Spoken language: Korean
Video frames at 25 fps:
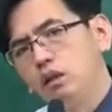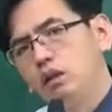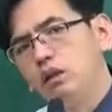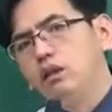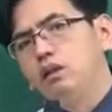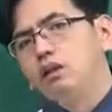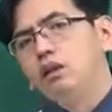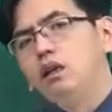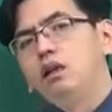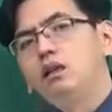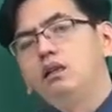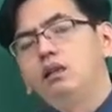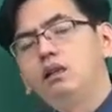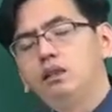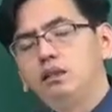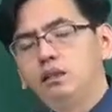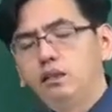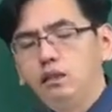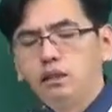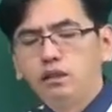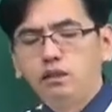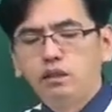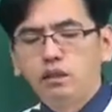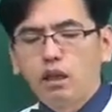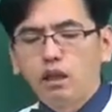인가된
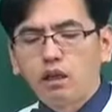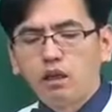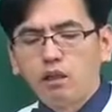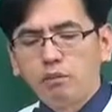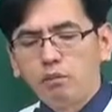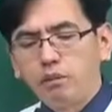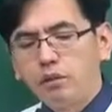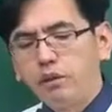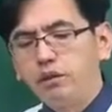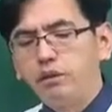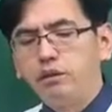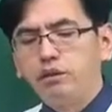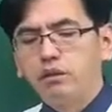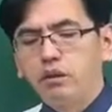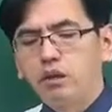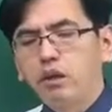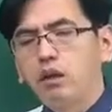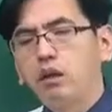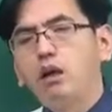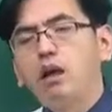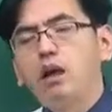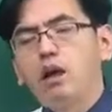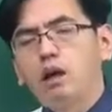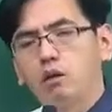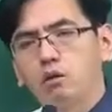실식액을
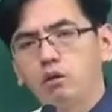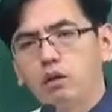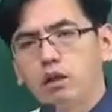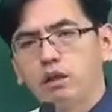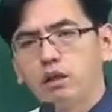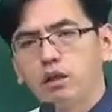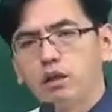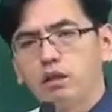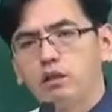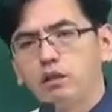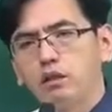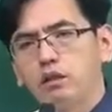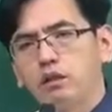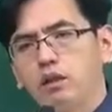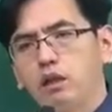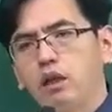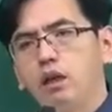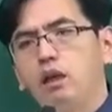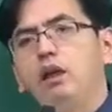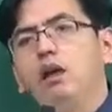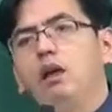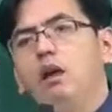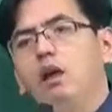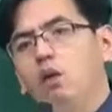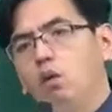변경을 하고자 한다 했을 때
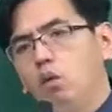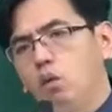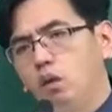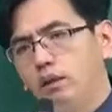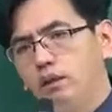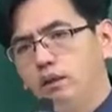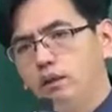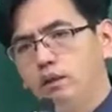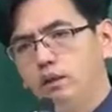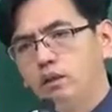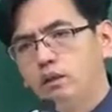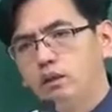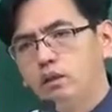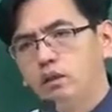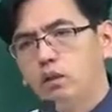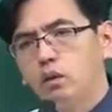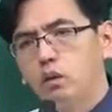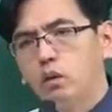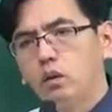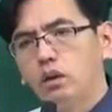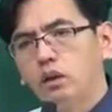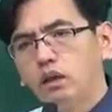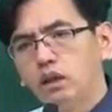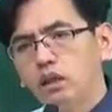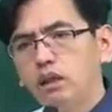
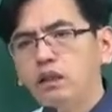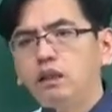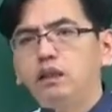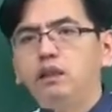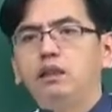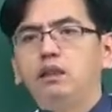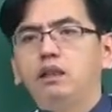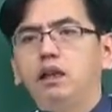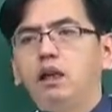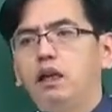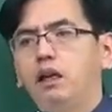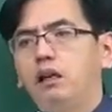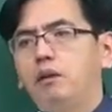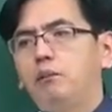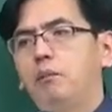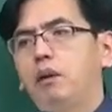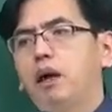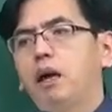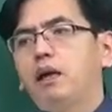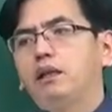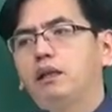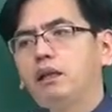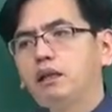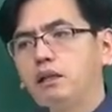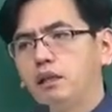원칙적으로 인가를
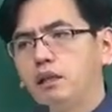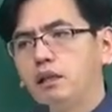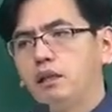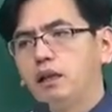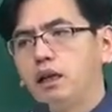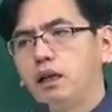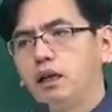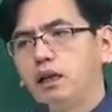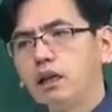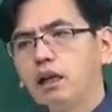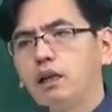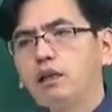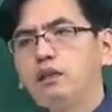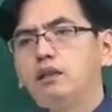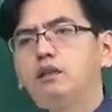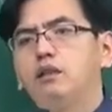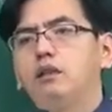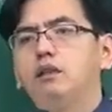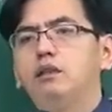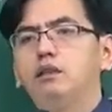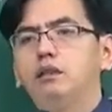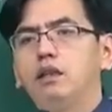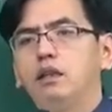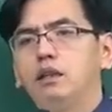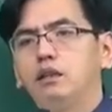받아야 된다라는
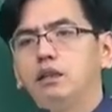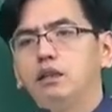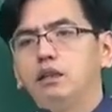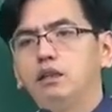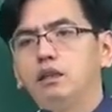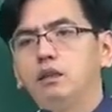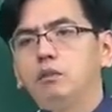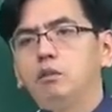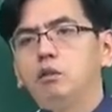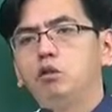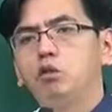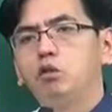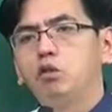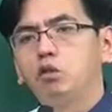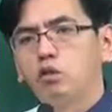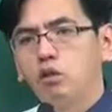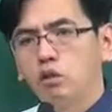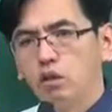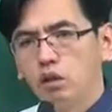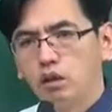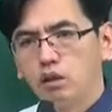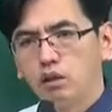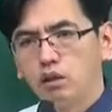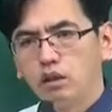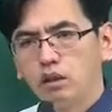전제에서 시험에 주로
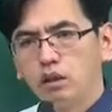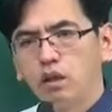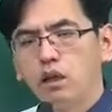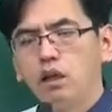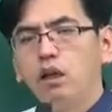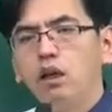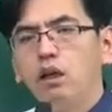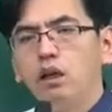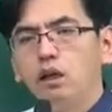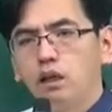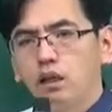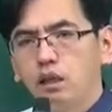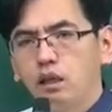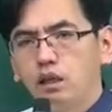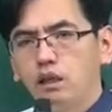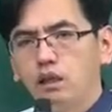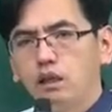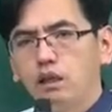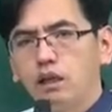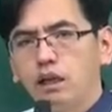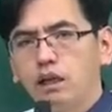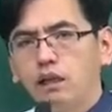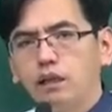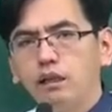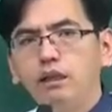뜨는 것은
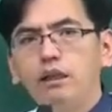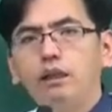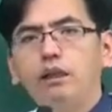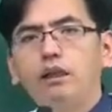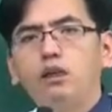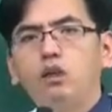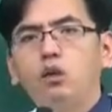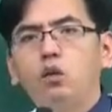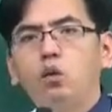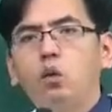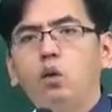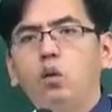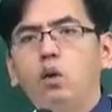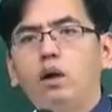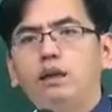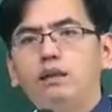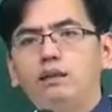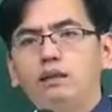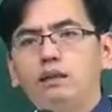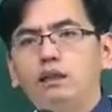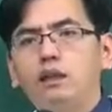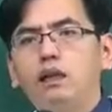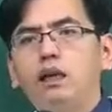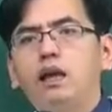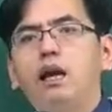인가를
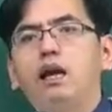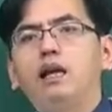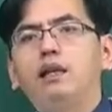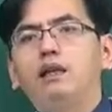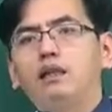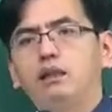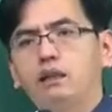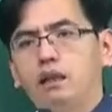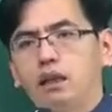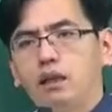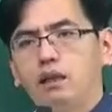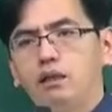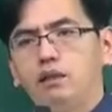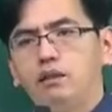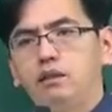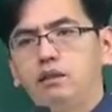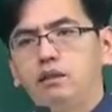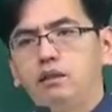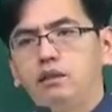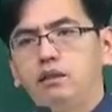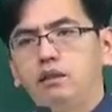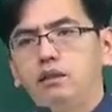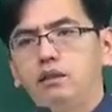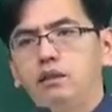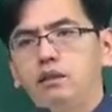요하지 않는
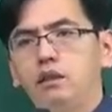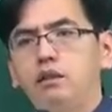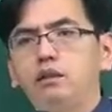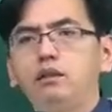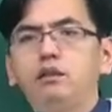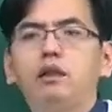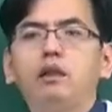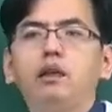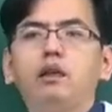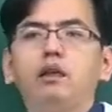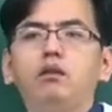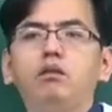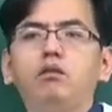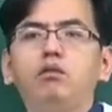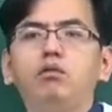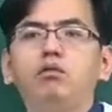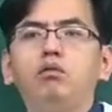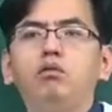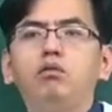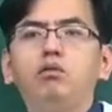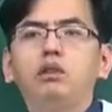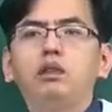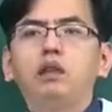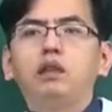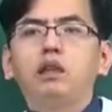케이스. 절대
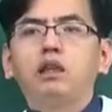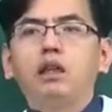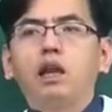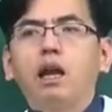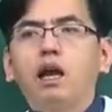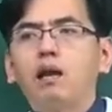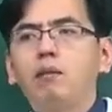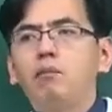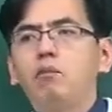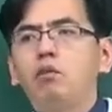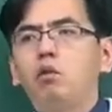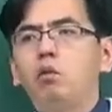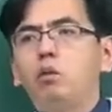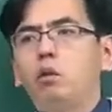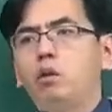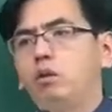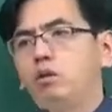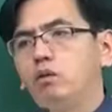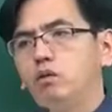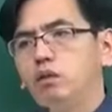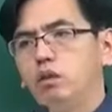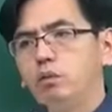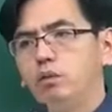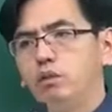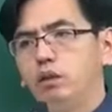구체적인 항목은 외울
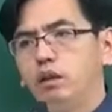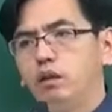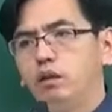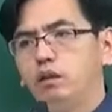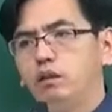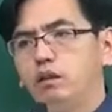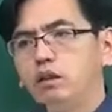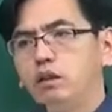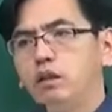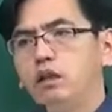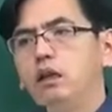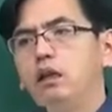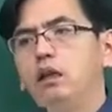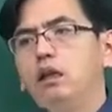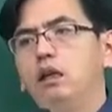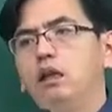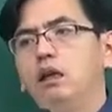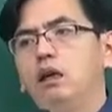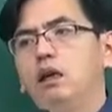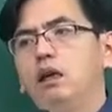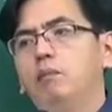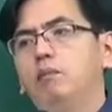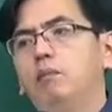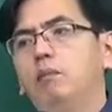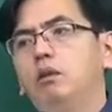수 없어요. 그래서
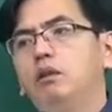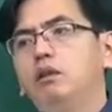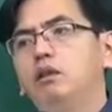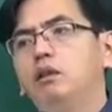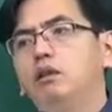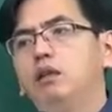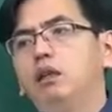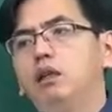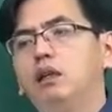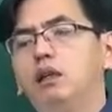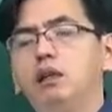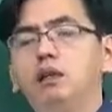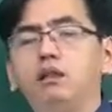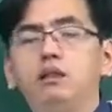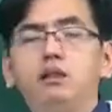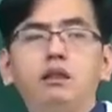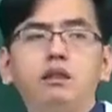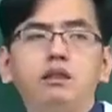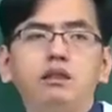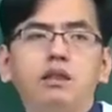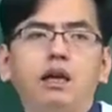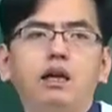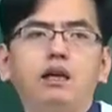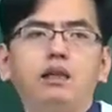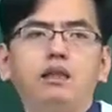한번 이제
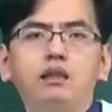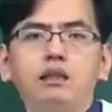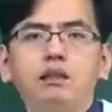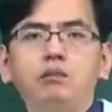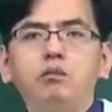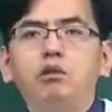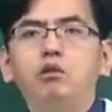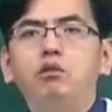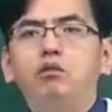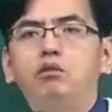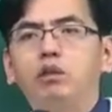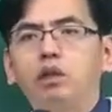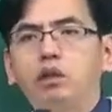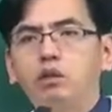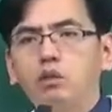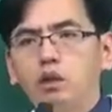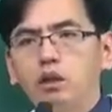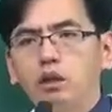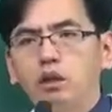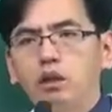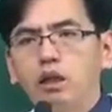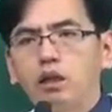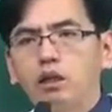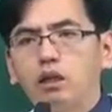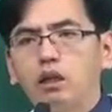이상한 지문이 구성이
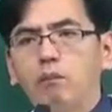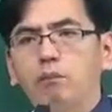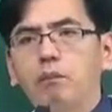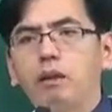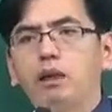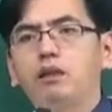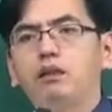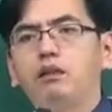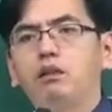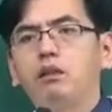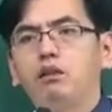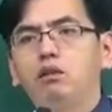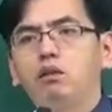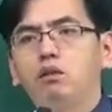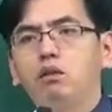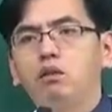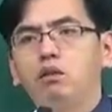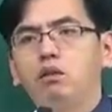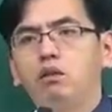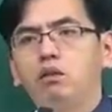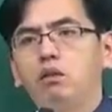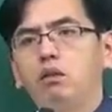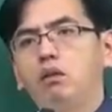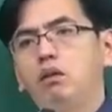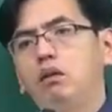됐는데 그냥
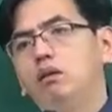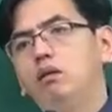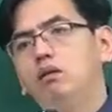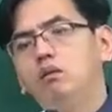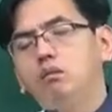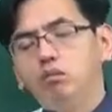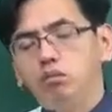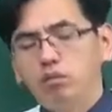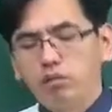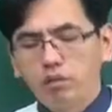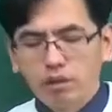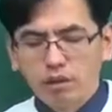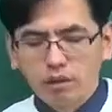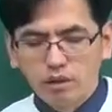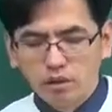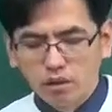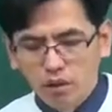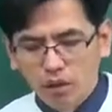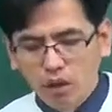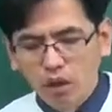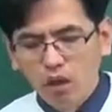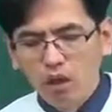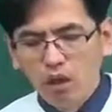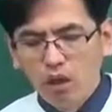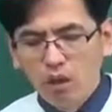패턴으로 어,
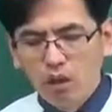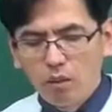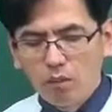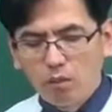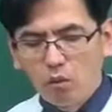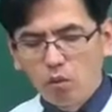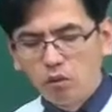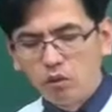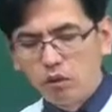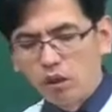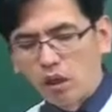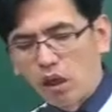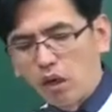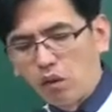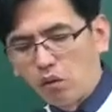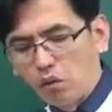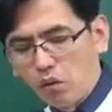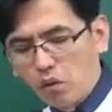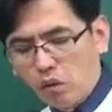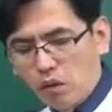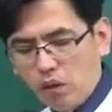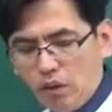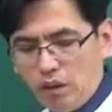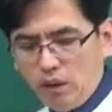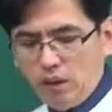묶어서
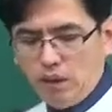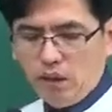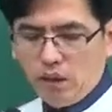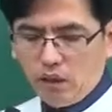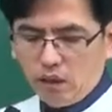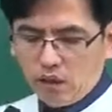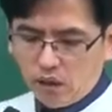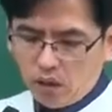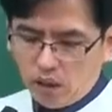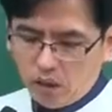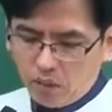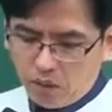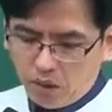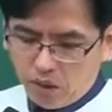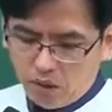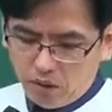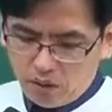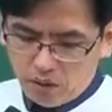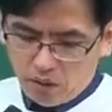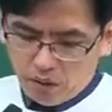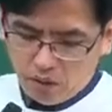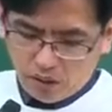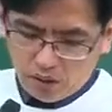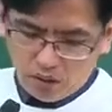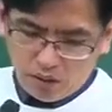보시겠고 그 다음에
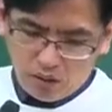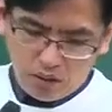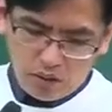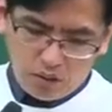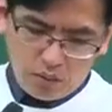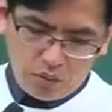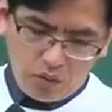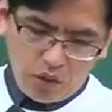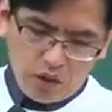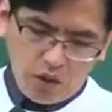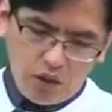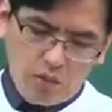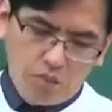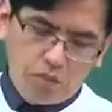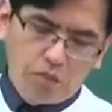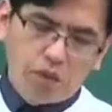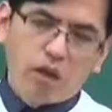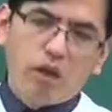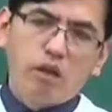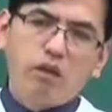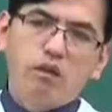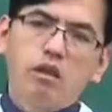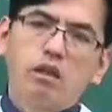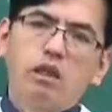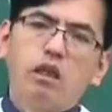이제 그
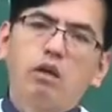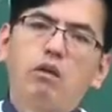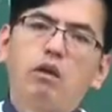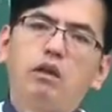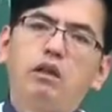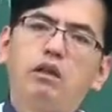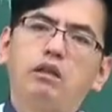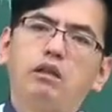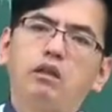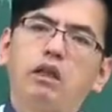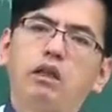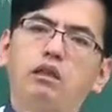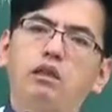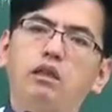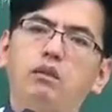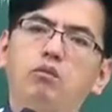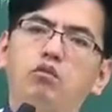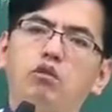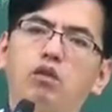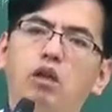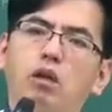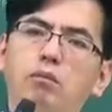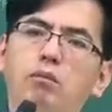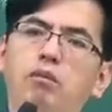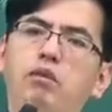27페이지에 나와 있는 쟁점
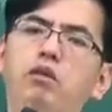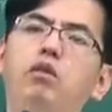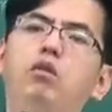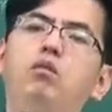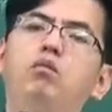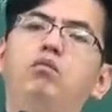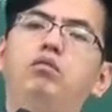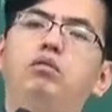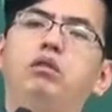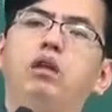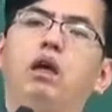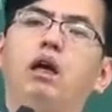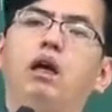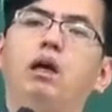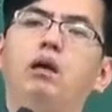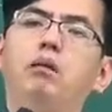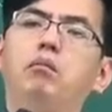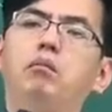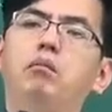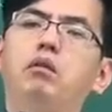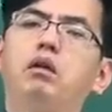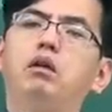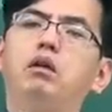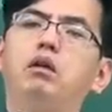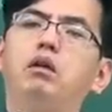중에 비용 부담
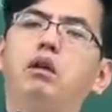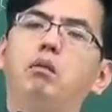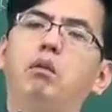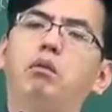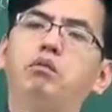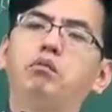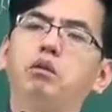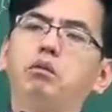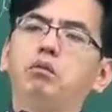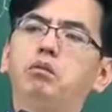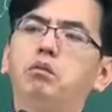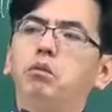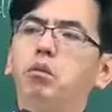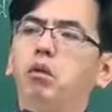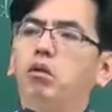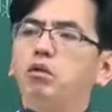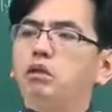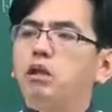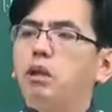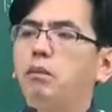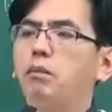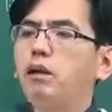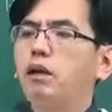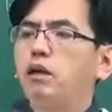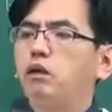뭐 이렇게 법조문
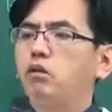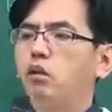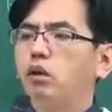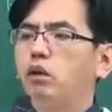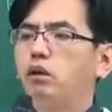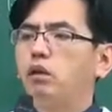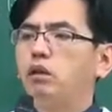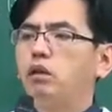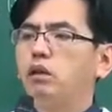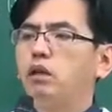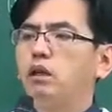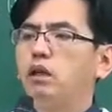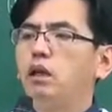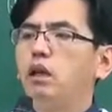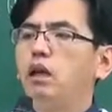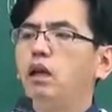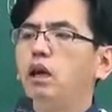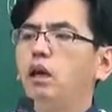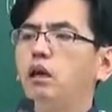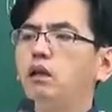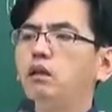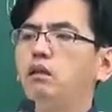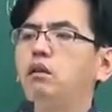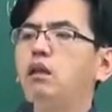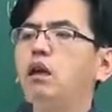복잡하게 되어 있는데
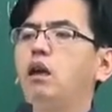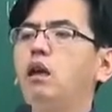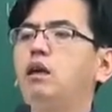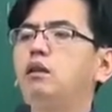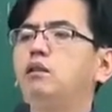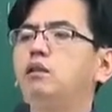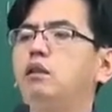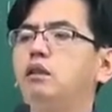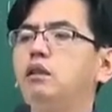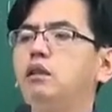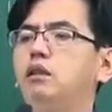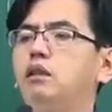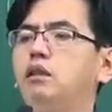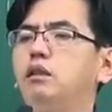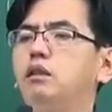크게 가셔야 돼요.